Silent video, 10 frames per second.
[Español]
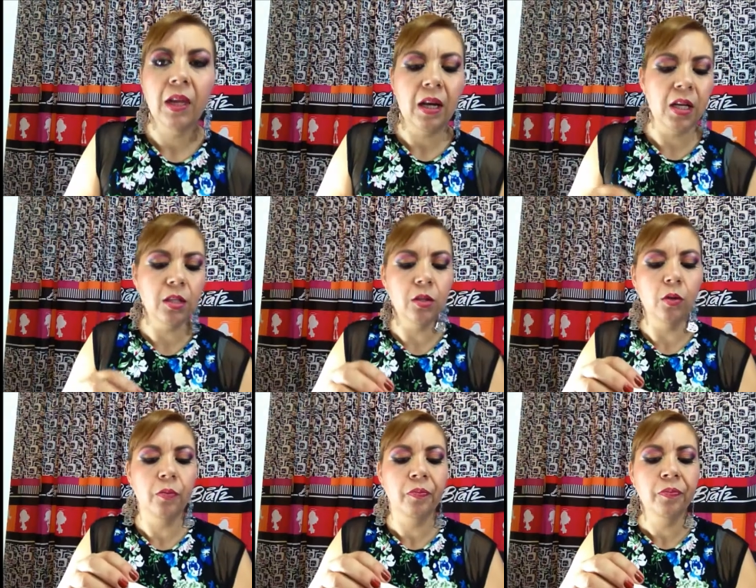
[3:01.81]

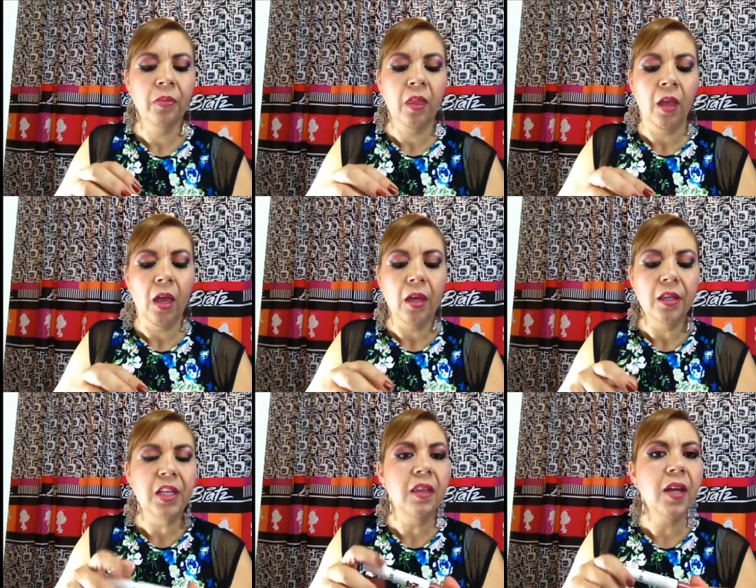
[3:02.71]
Listo.
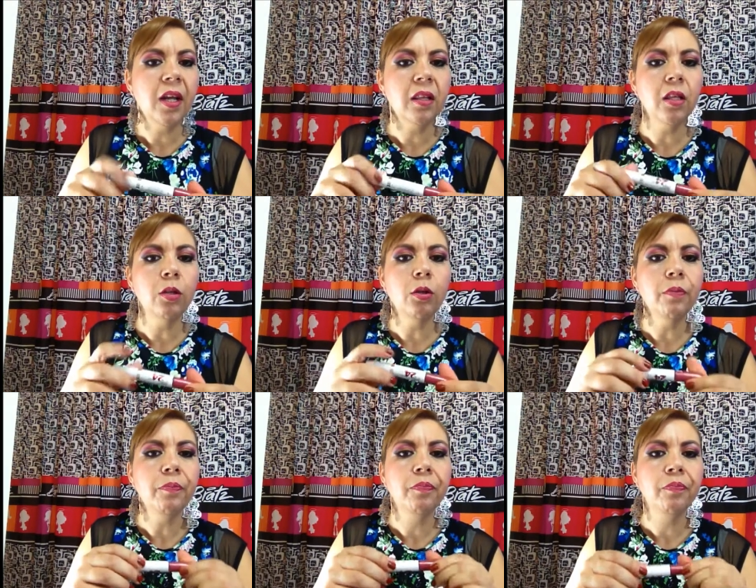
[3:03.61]
Ya de
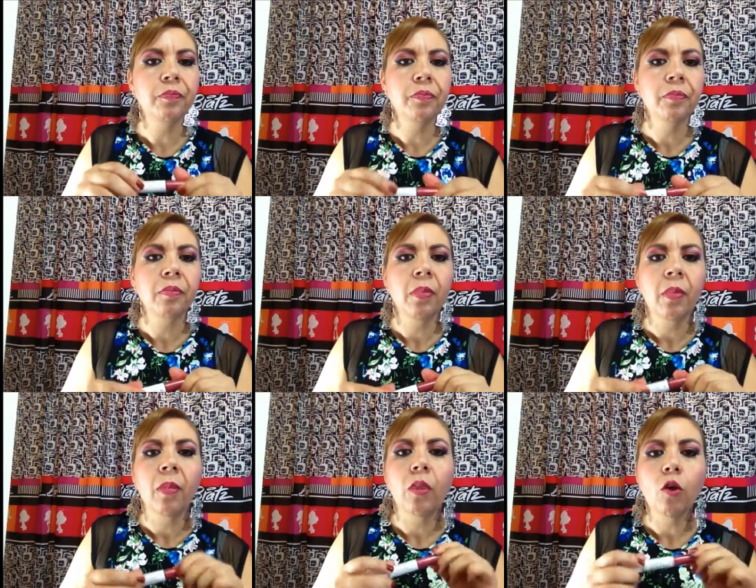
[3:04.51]
ratito,
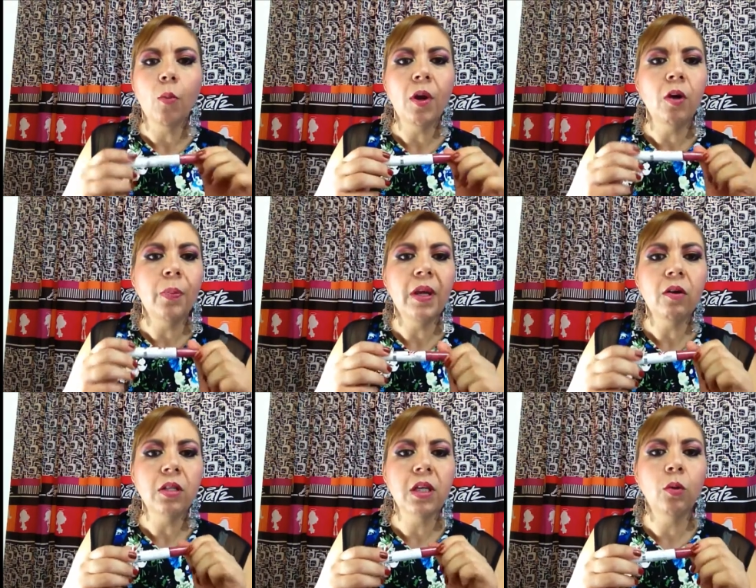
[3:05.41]
yo me lo
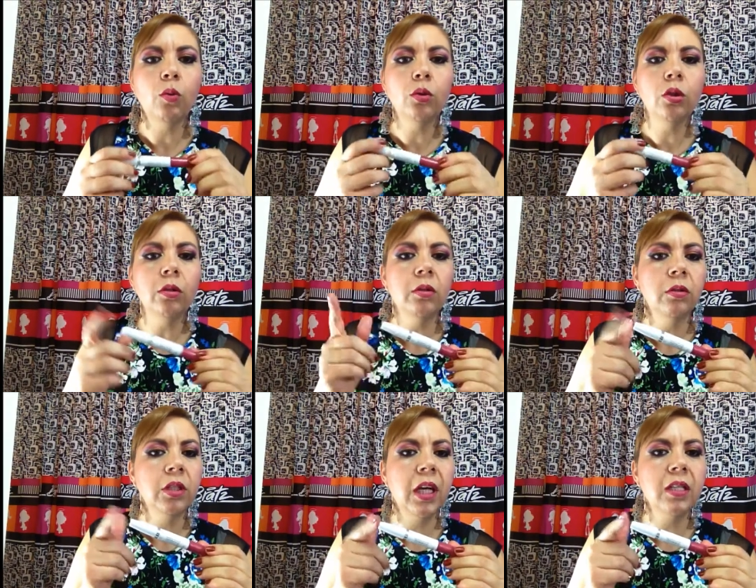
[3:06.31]
aplico el
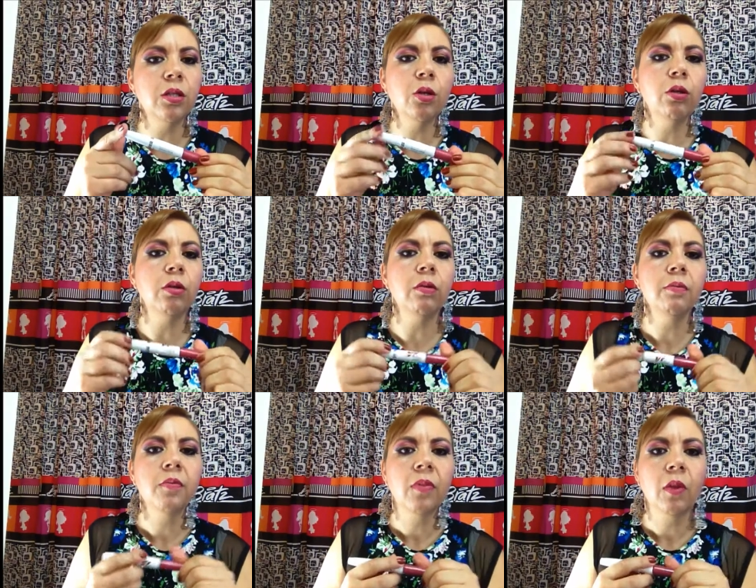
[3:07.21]
segundo, ya este
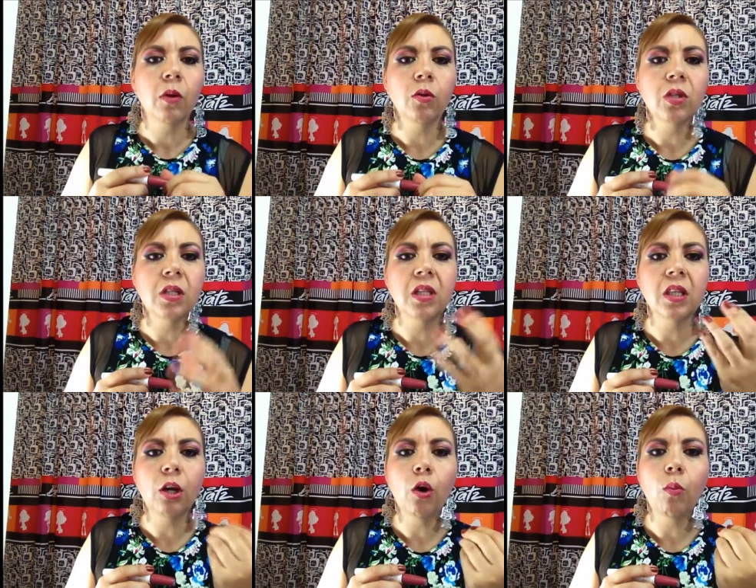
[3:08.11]
otro, cuando se
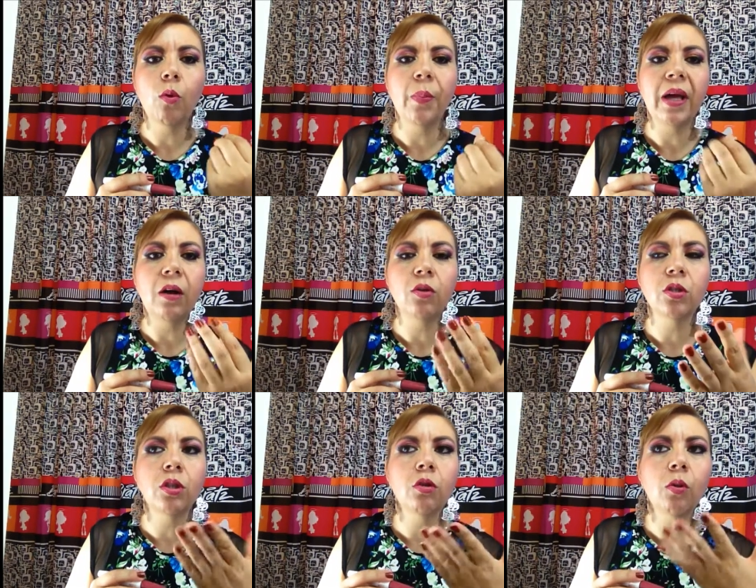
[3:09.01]
siente como
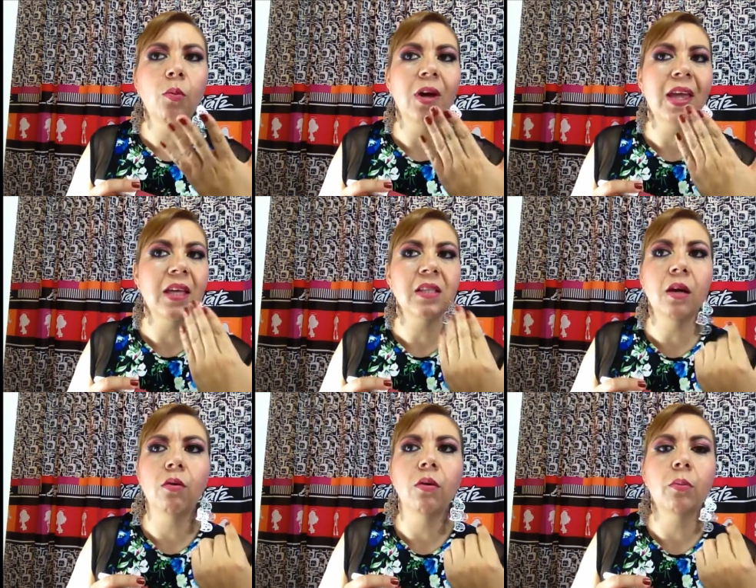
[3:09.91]
pegajosito, como que ya
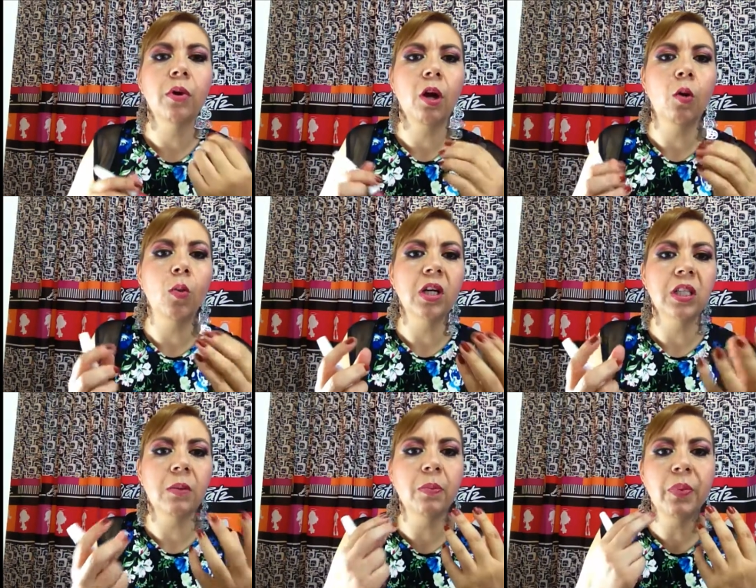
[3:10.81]
secó, porque como que
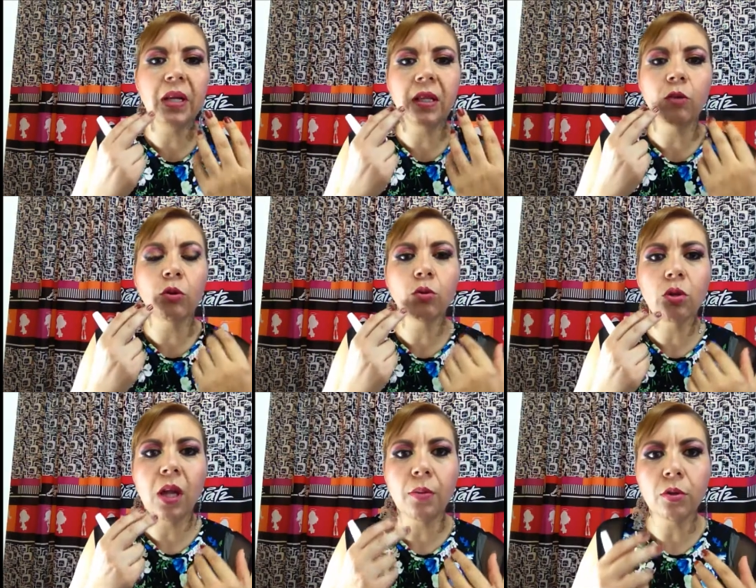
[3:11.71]
se va impregnando en
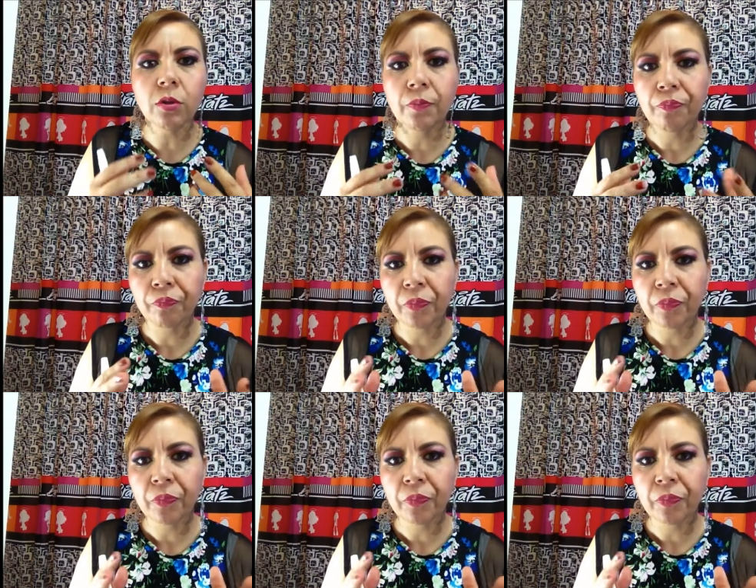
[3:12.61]
tus labios